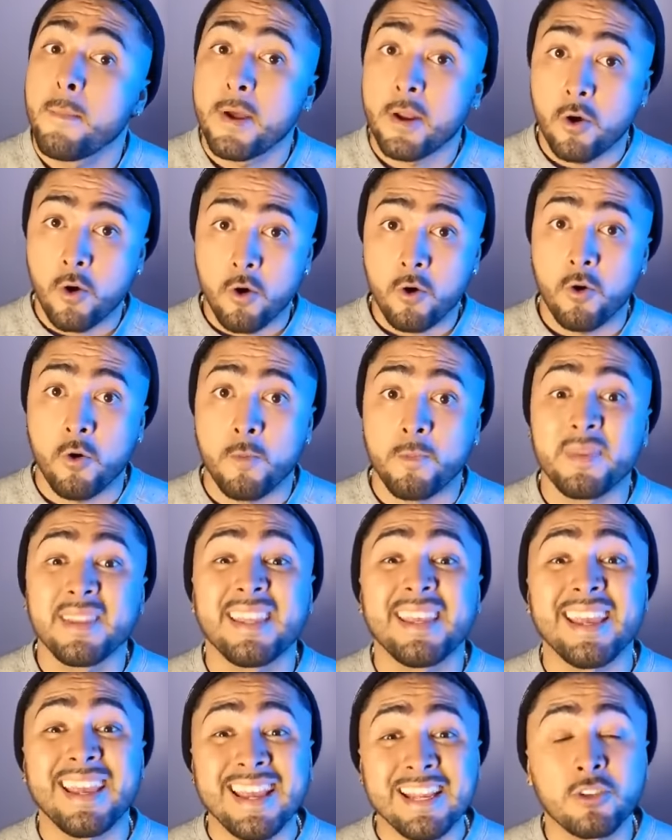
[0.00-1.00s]
Pero ojo,
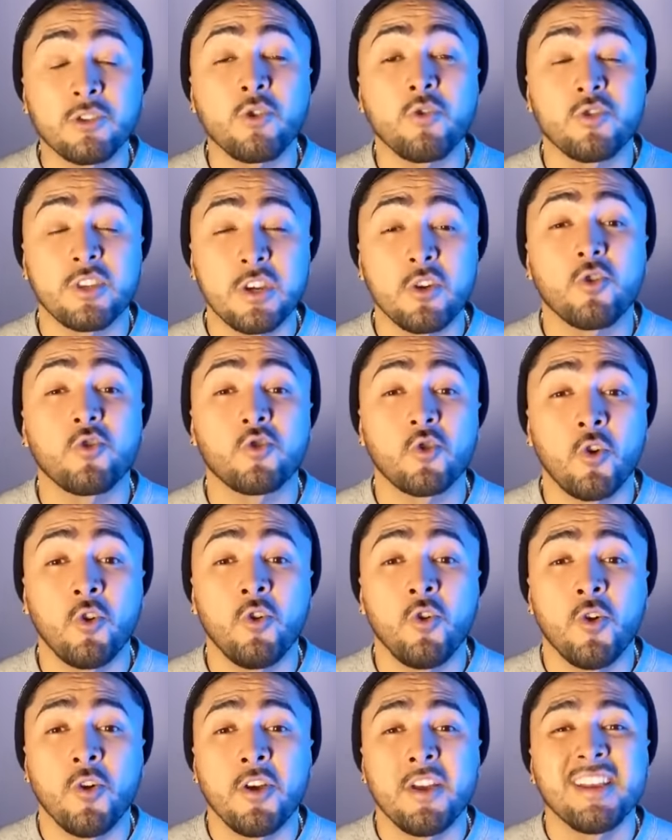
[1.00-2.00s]
esos consejos
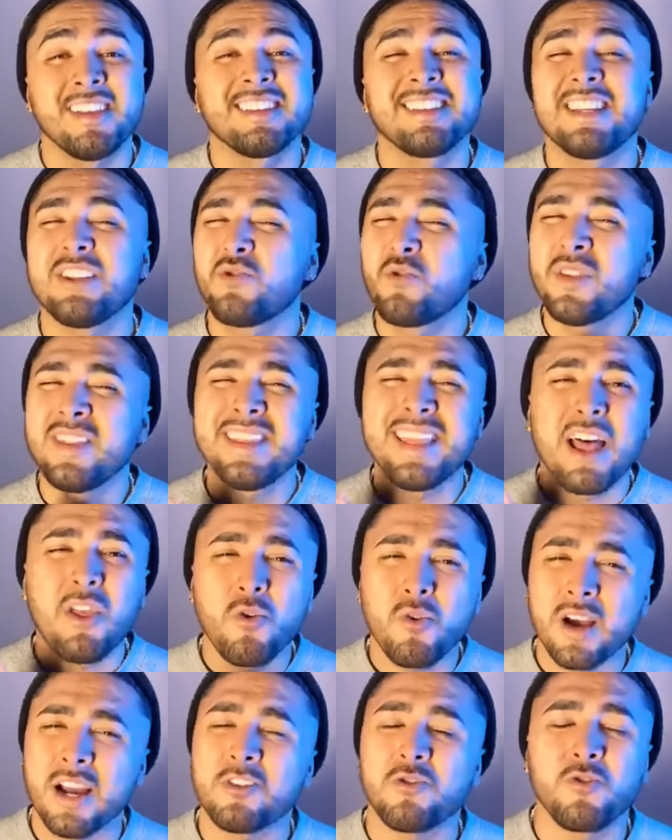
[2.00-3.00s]
son si tú en
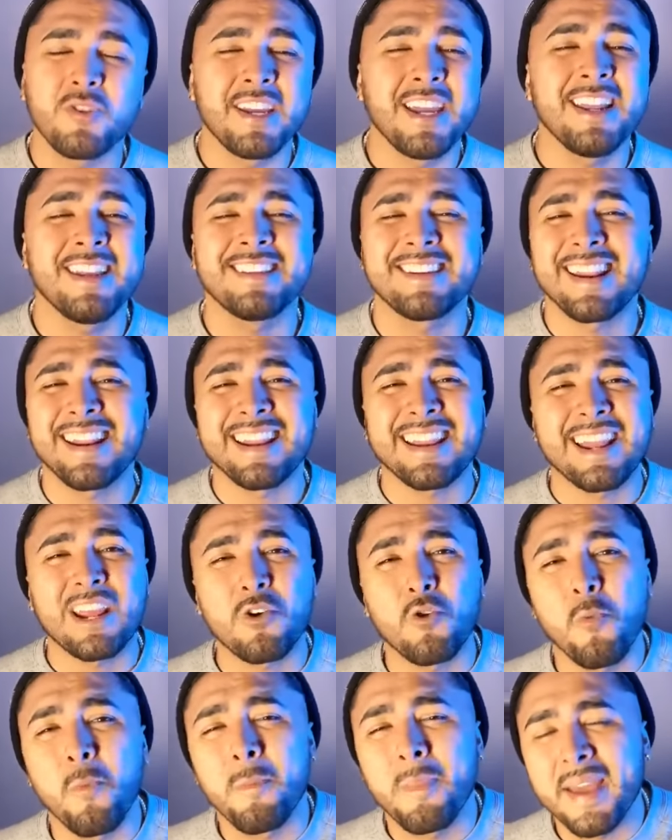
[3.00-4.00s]
dado caso quieres
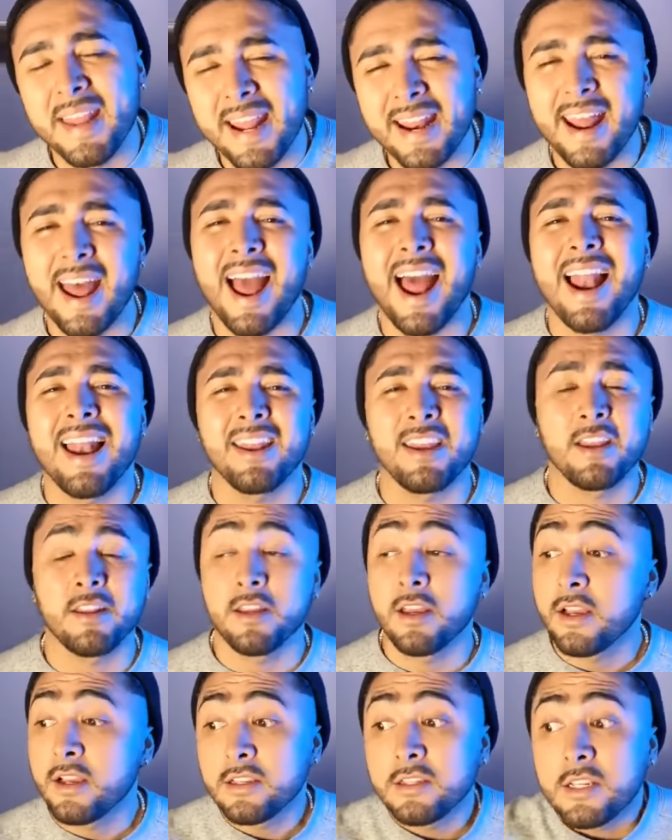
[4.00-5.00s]
recuperar a
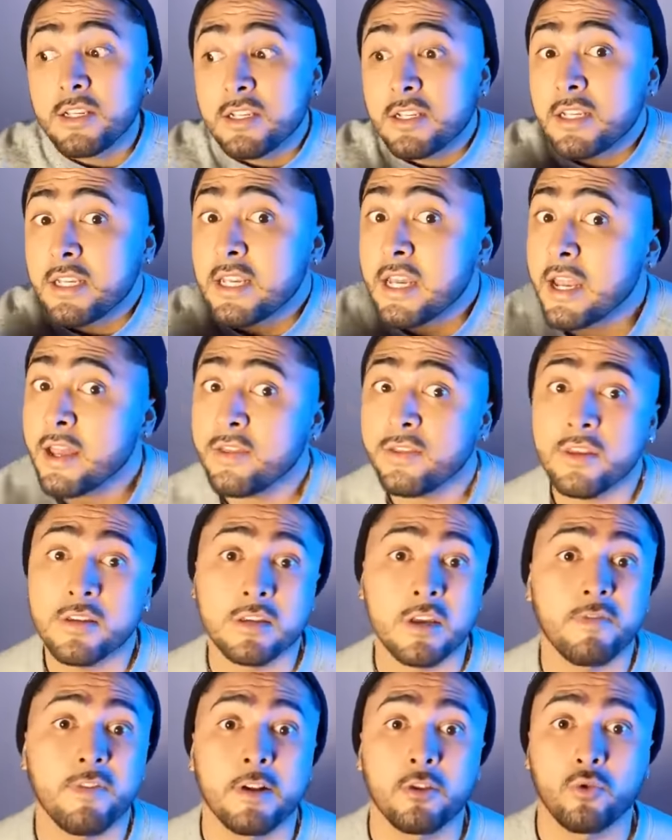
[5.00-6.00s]
alguien, si
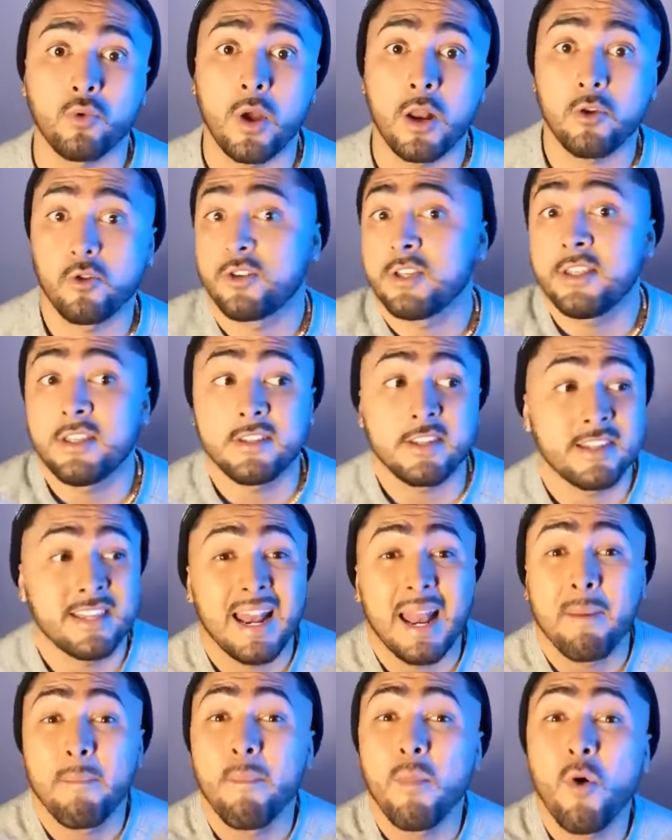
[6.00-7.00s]
sientes que faltó algo, sientes que es
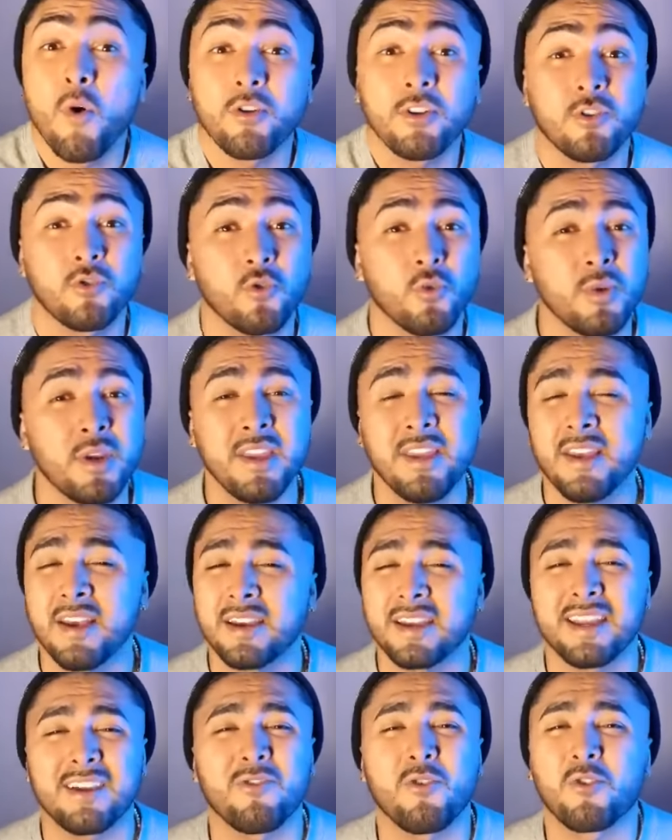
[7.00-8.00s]
el amor de tu
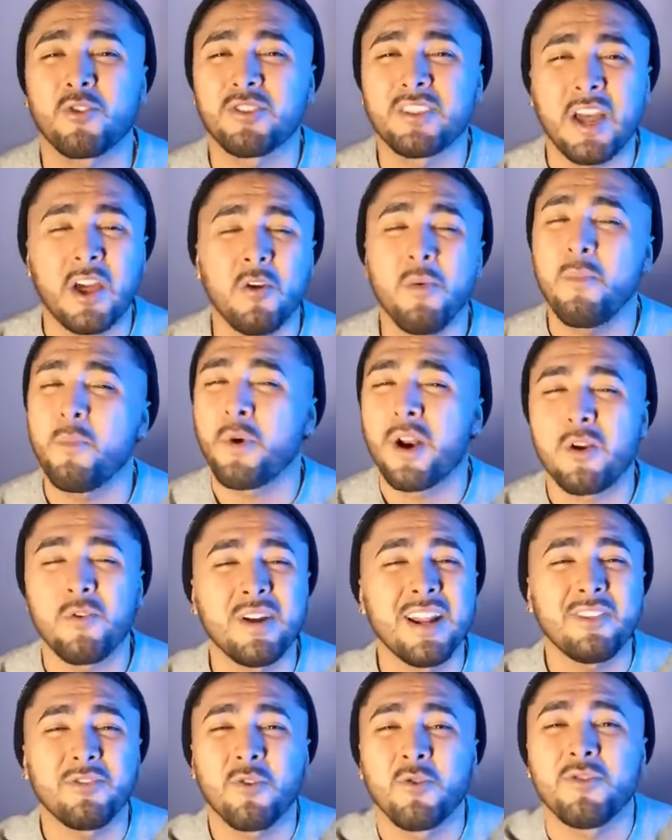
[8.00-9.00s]
vida, que cortaron por
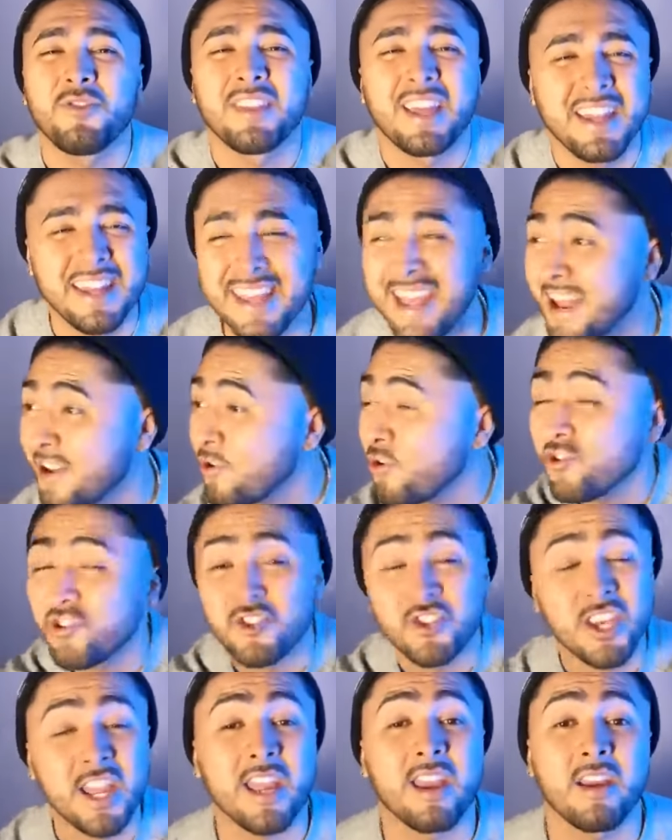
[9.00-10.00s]
alguna tontería, no
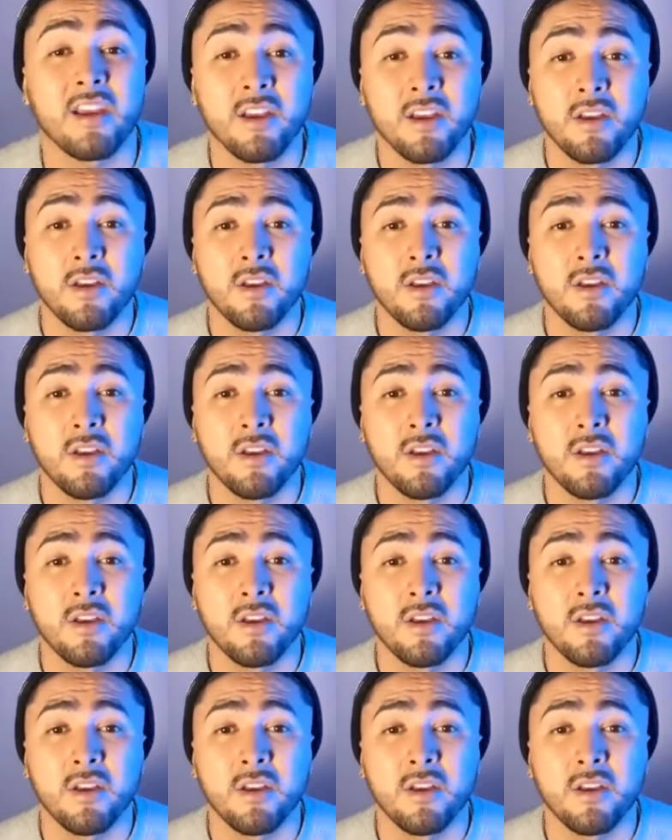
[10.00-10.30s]
sé,